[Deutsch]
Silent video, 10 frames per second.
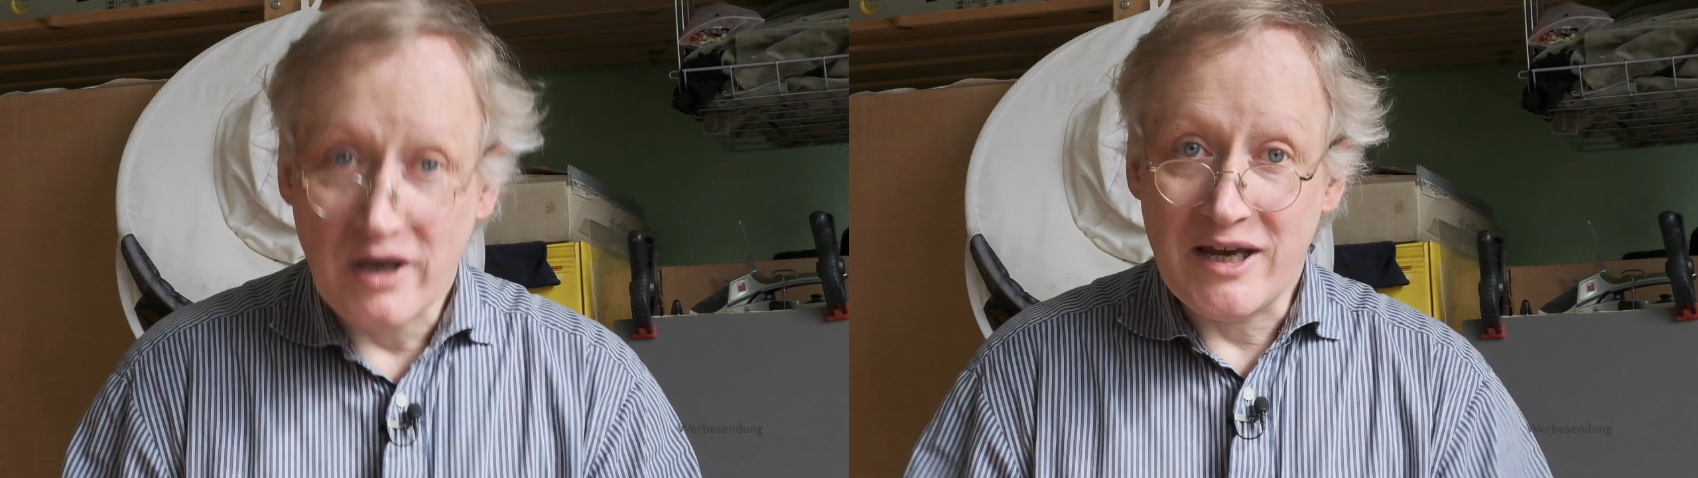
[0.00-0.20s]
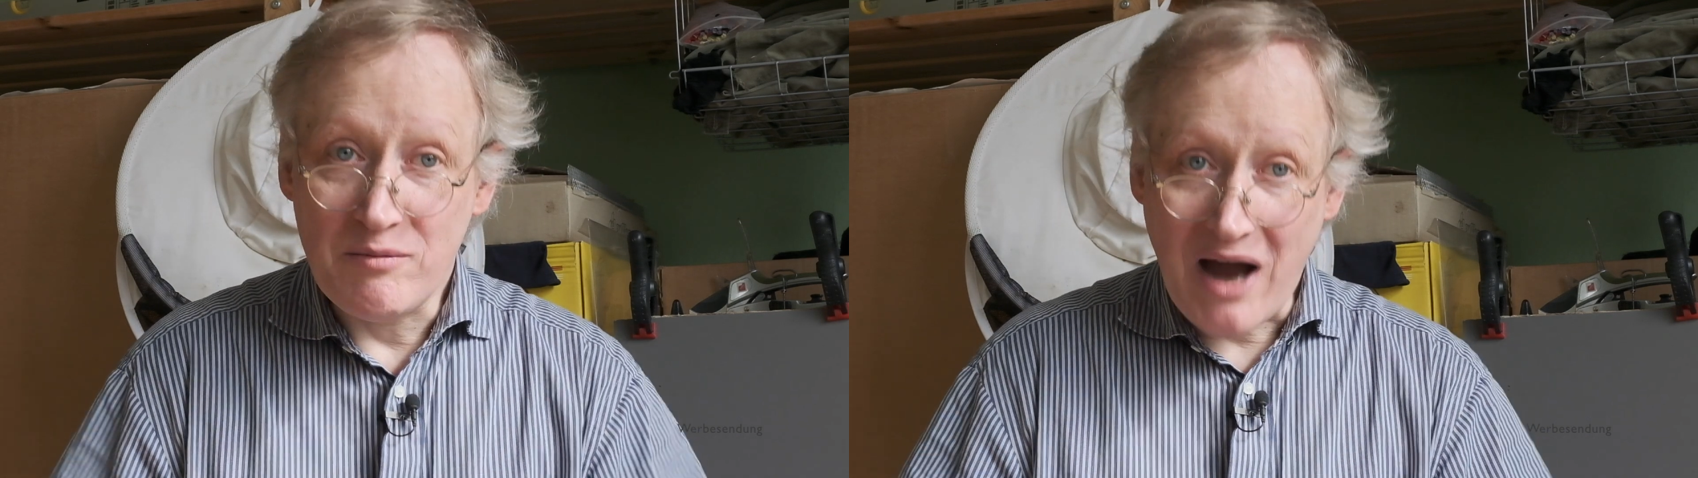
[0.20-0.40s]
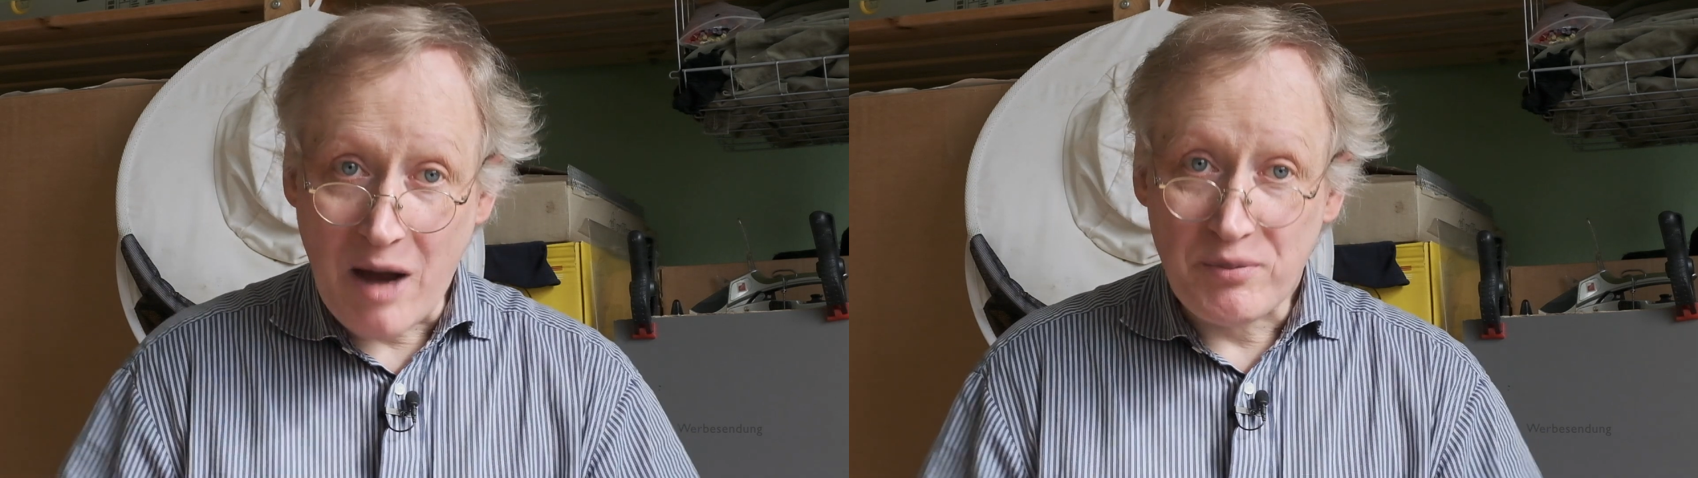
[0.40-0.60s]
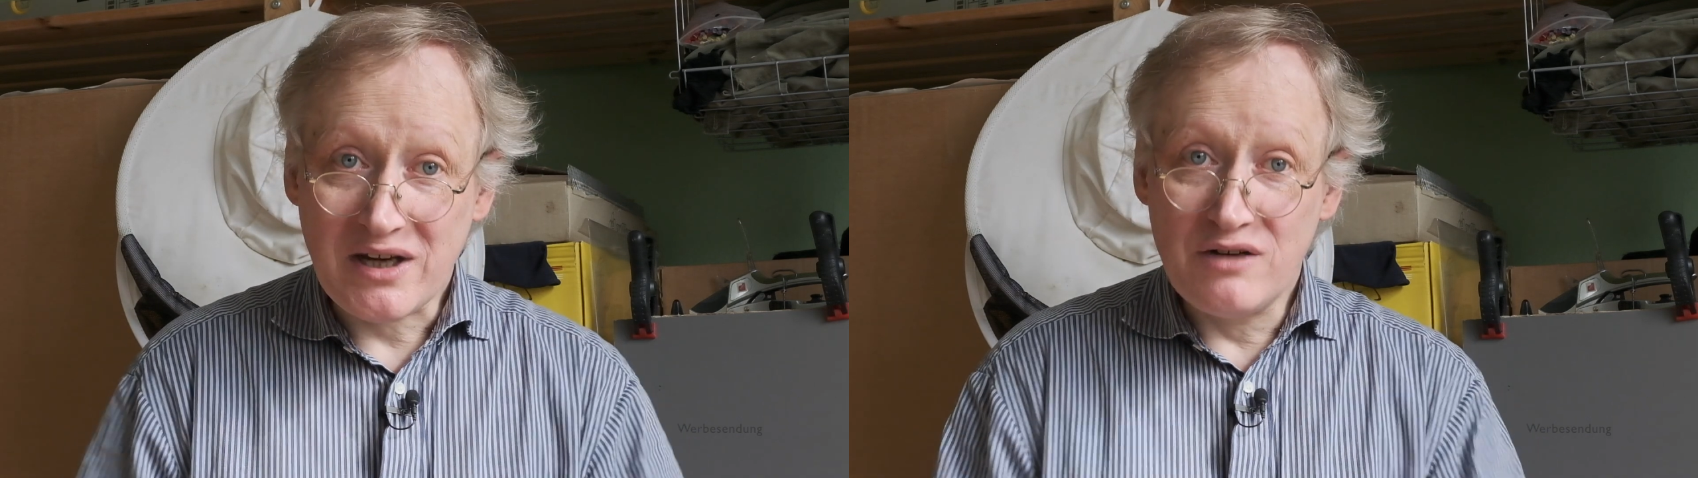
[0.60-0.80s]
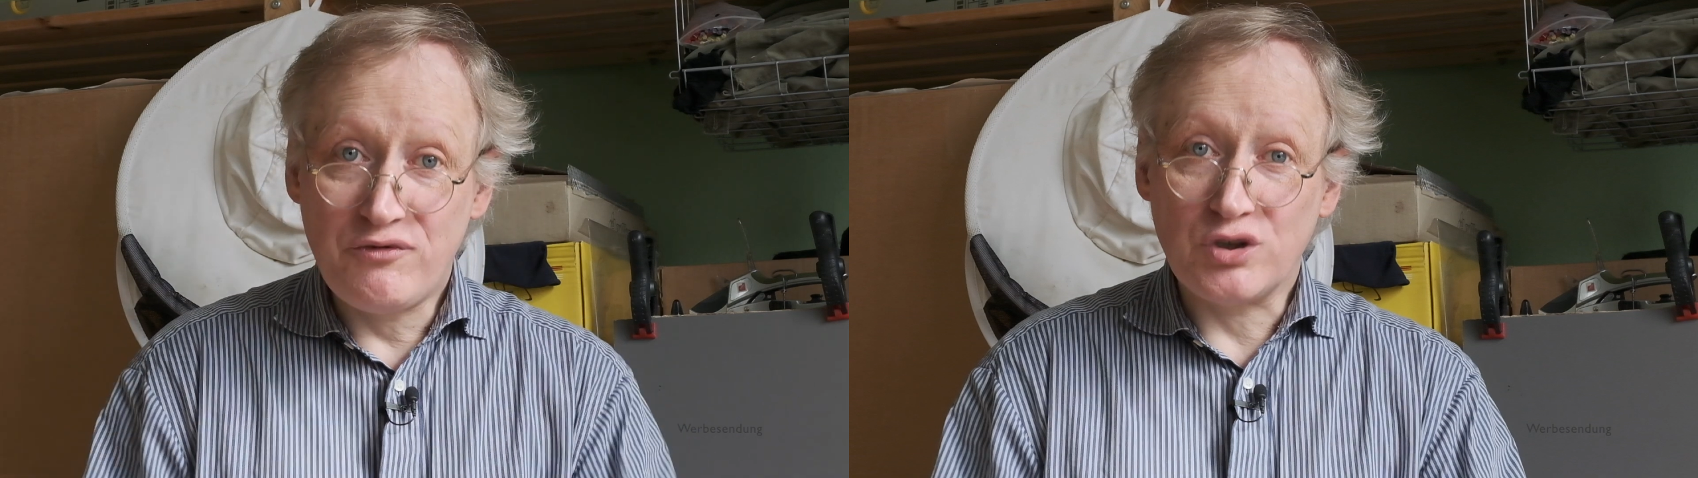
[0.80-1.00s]
Im
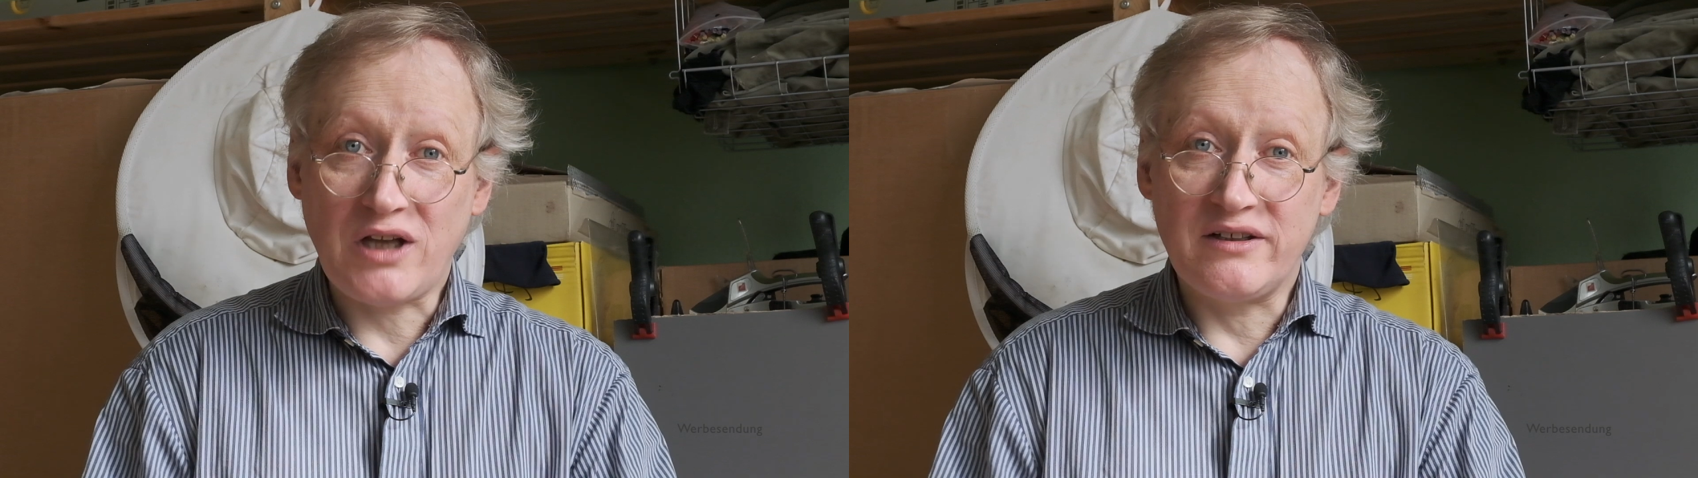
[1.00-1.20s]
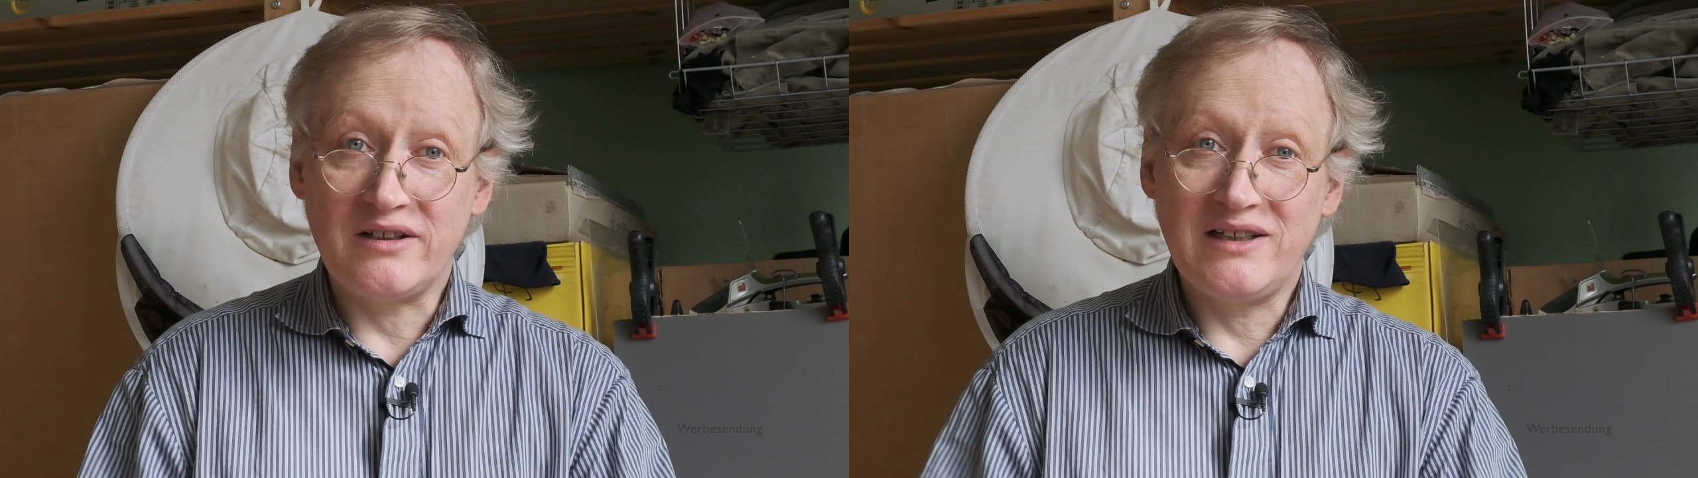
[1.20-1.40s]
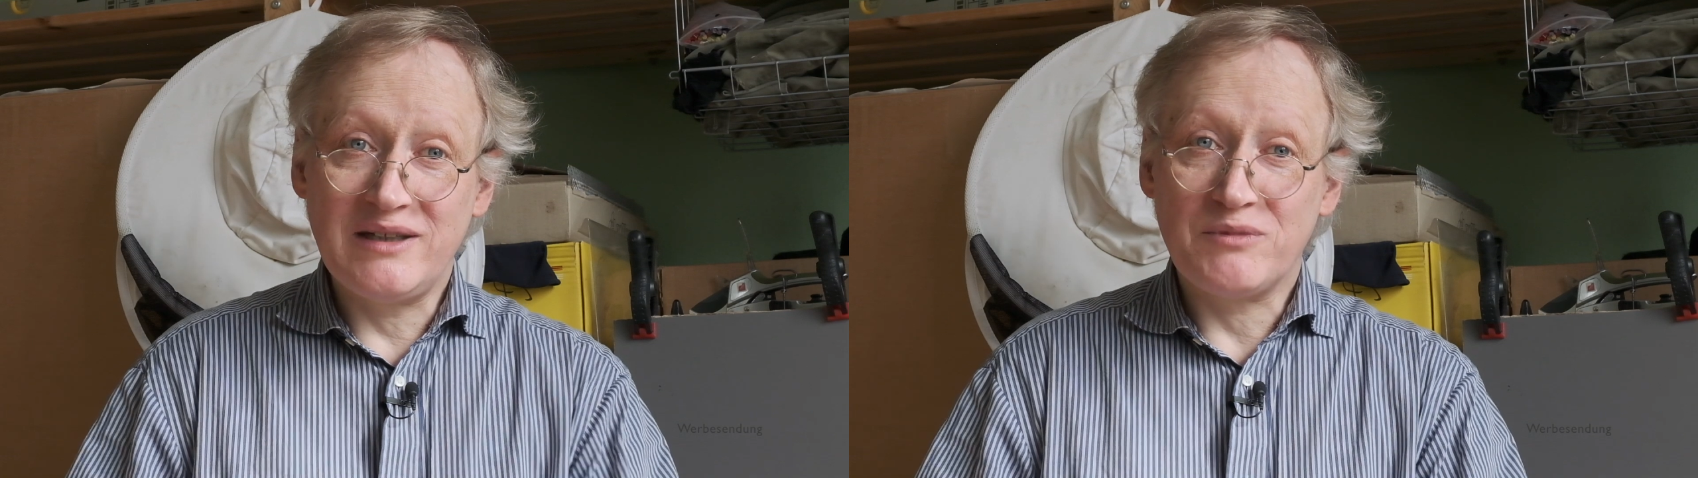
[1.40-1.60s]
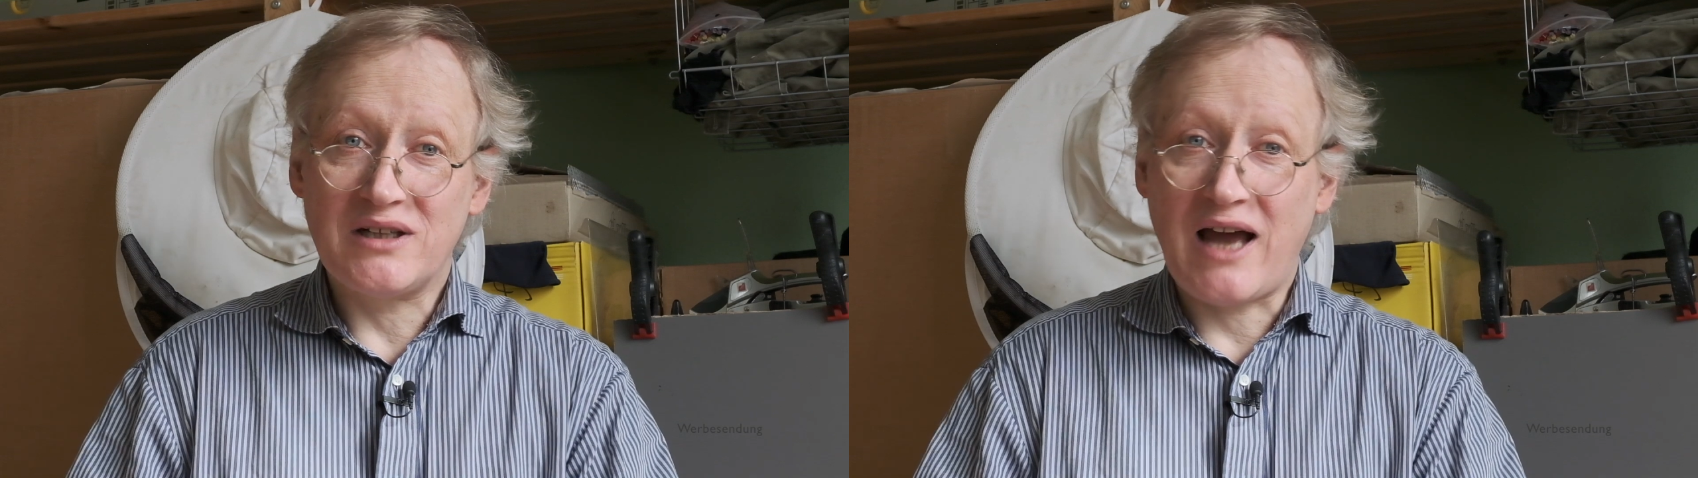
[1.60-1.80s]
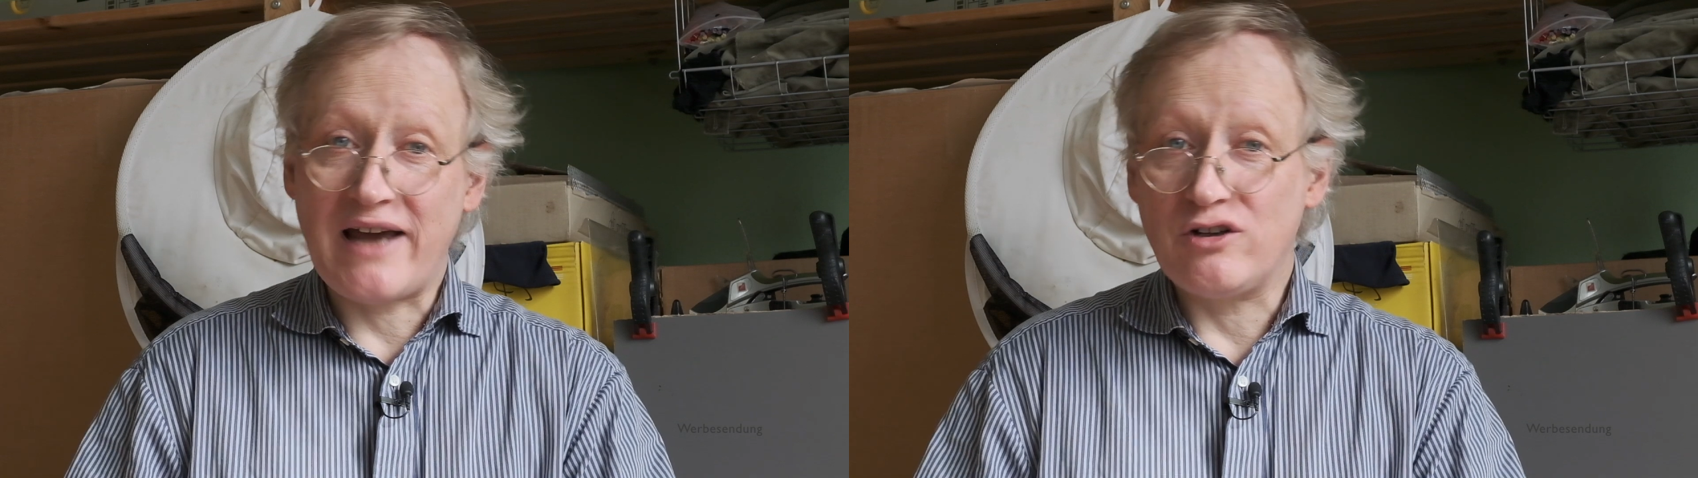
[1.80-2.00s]
April futtern die lieben
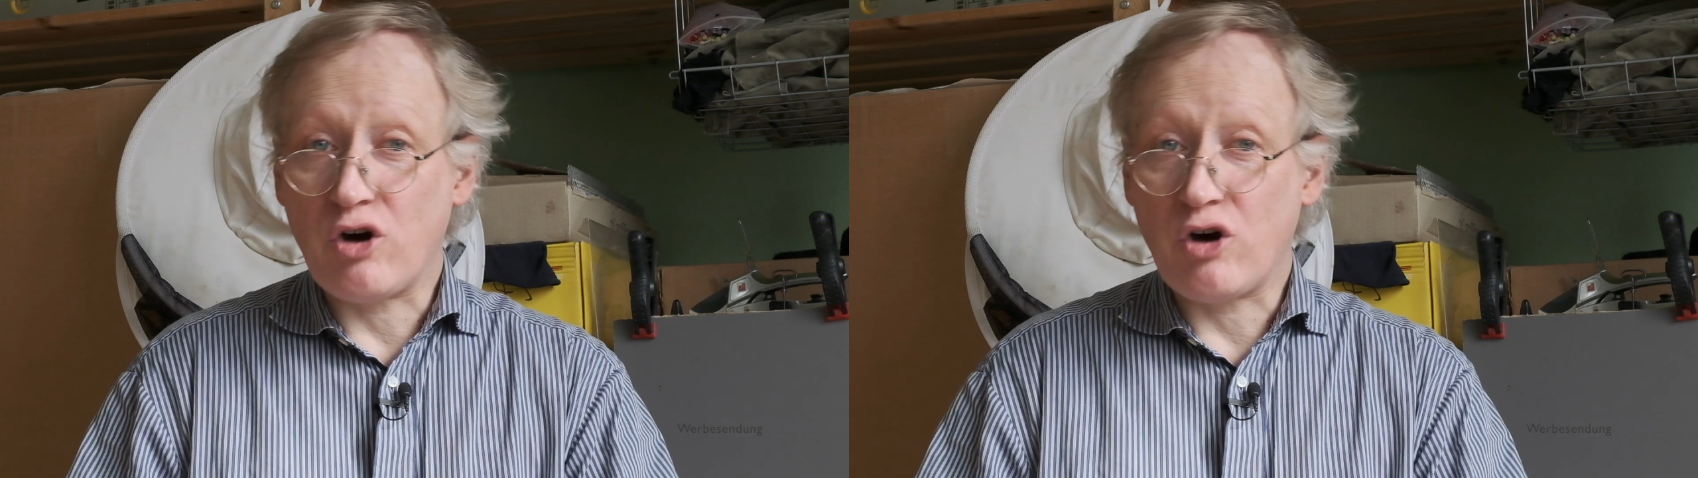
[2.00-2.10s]
Kleinen